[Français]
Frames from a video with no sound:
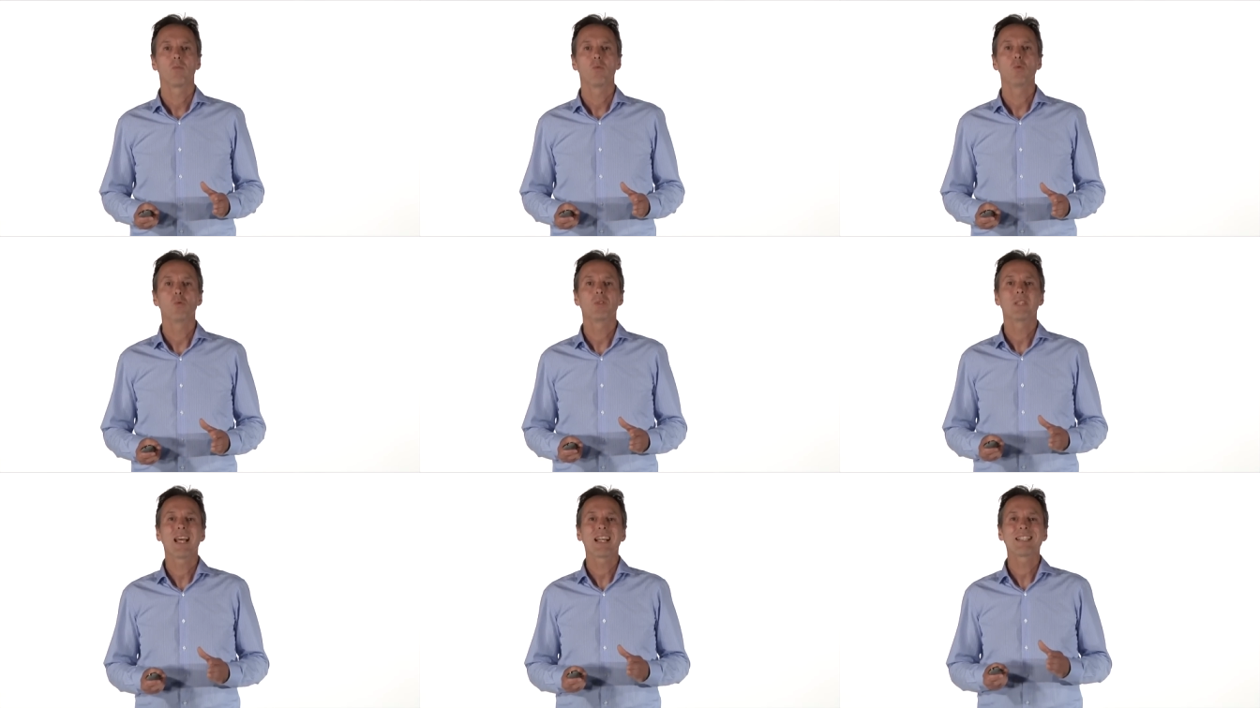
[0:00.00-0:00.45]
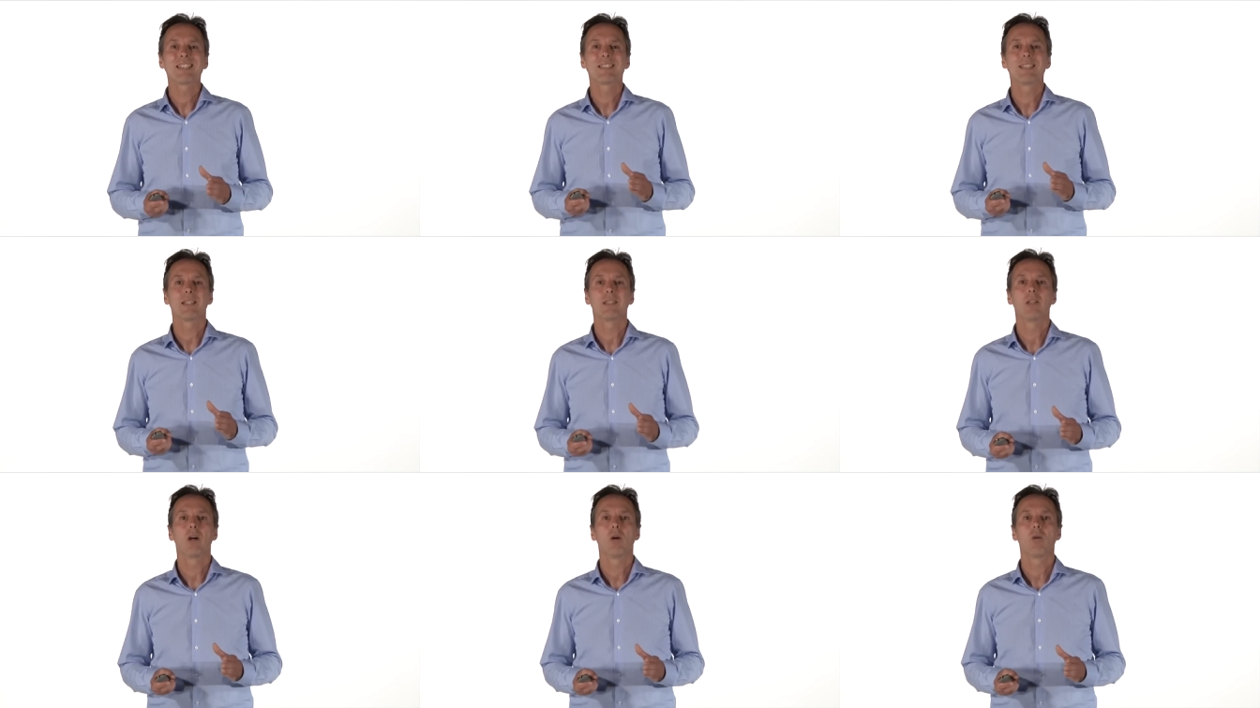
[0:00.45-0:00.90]
nous
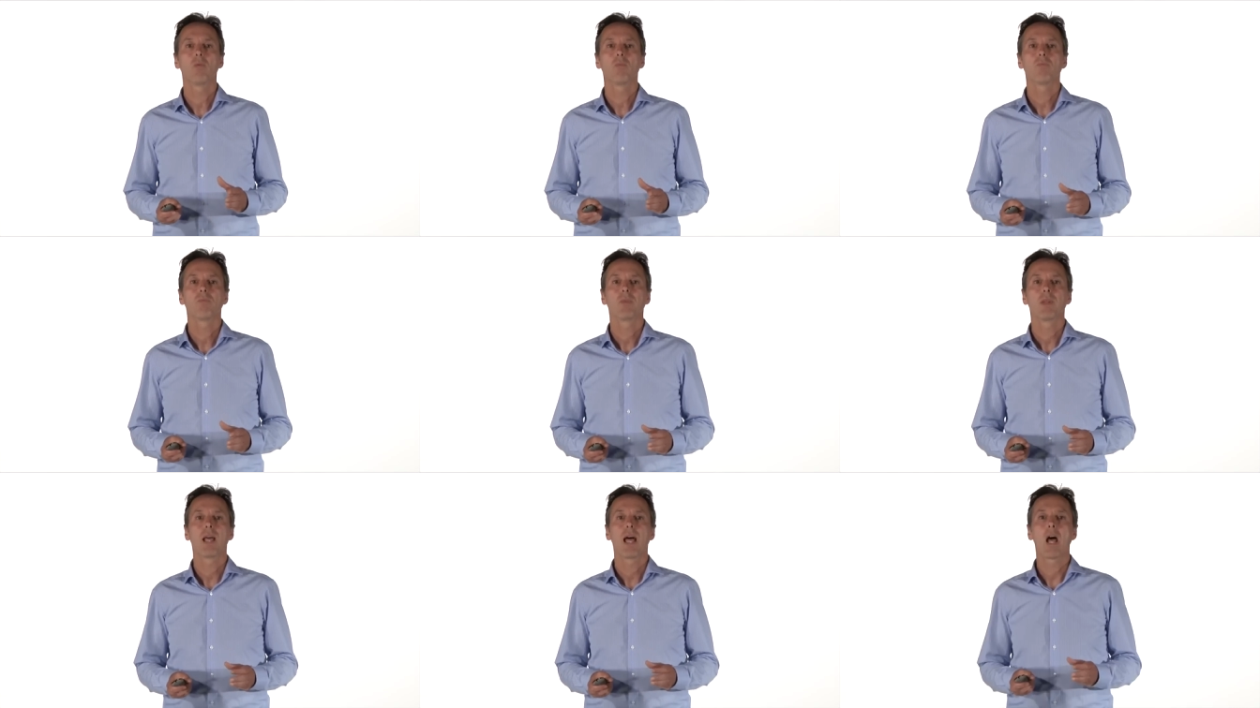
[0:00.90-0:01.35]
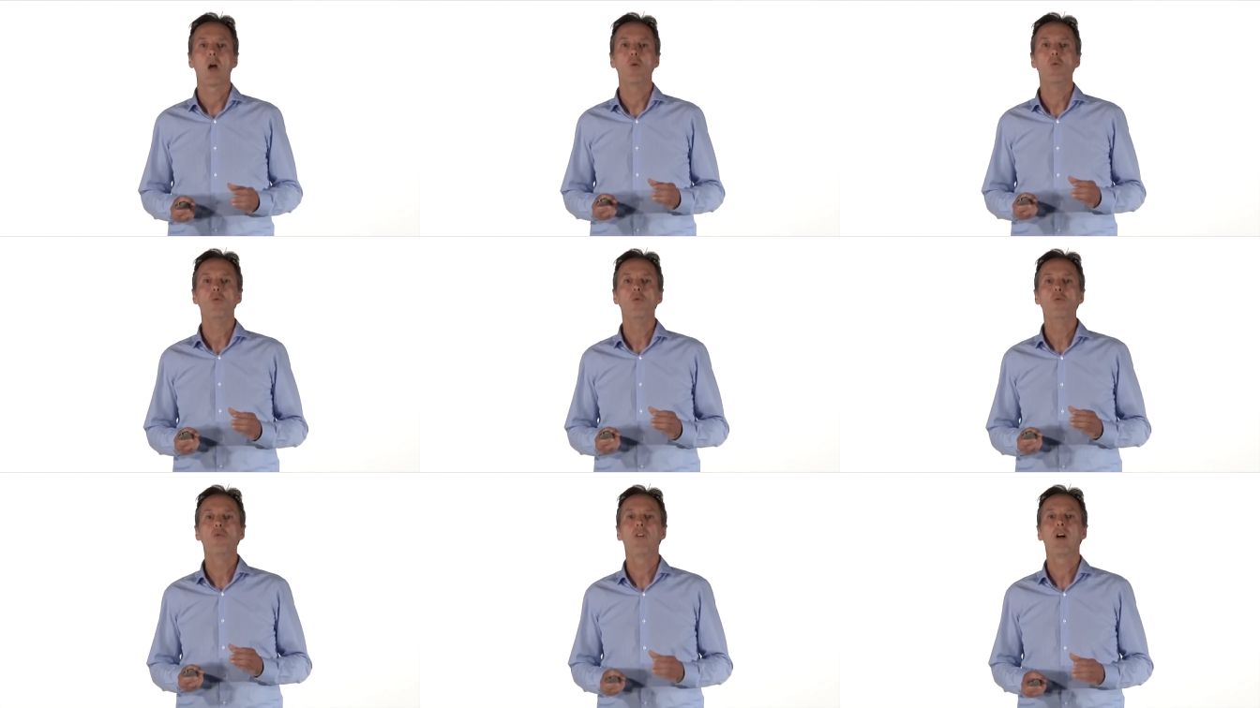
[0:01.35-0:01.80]
accédons à
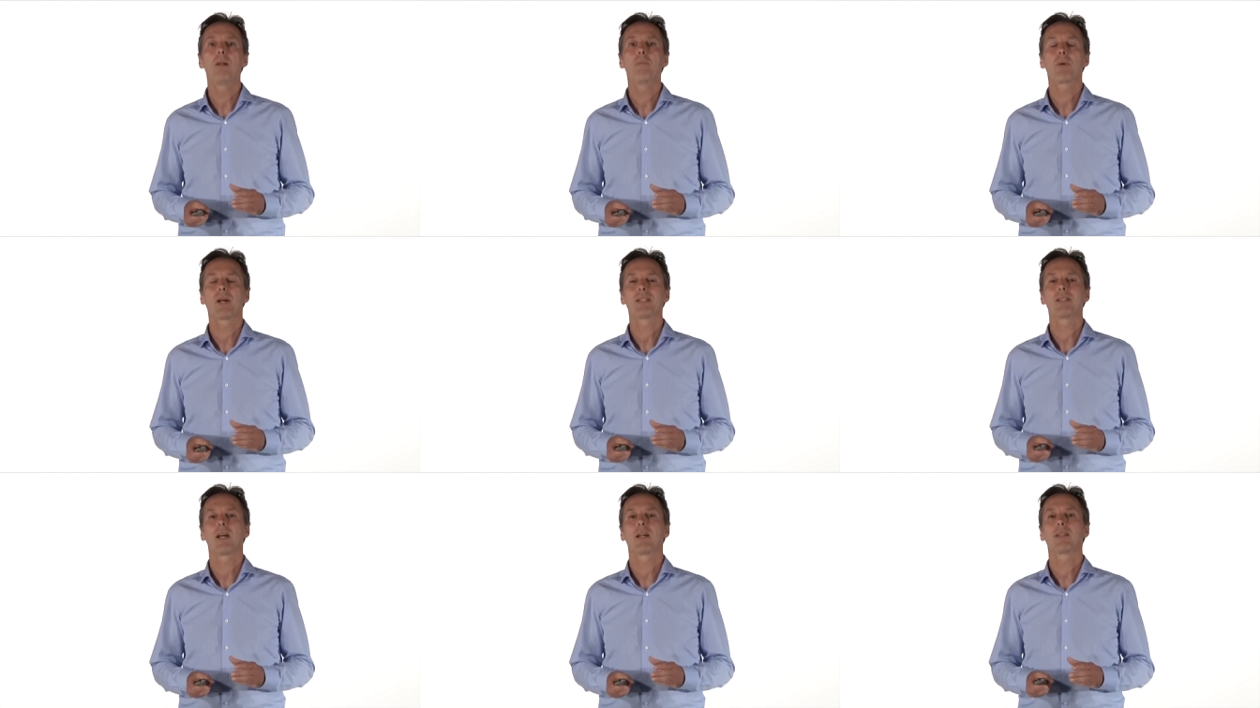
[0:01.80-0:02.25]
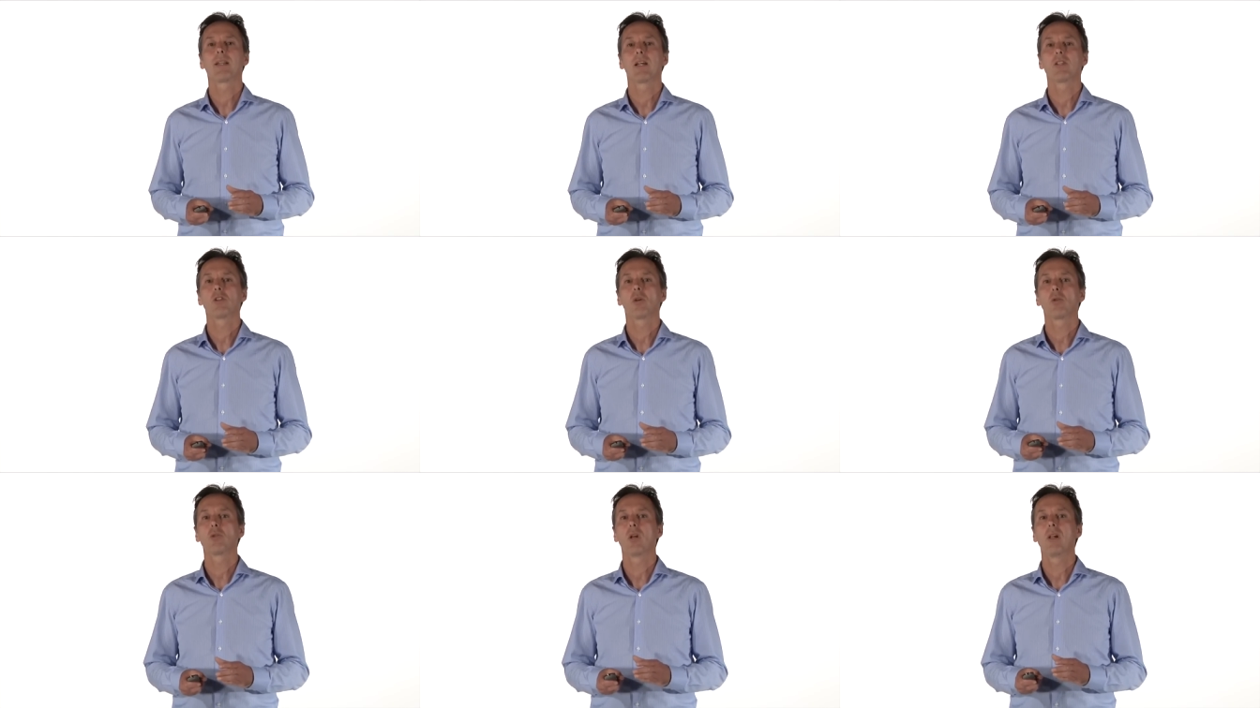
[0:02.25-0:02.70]
une nouvelle présentation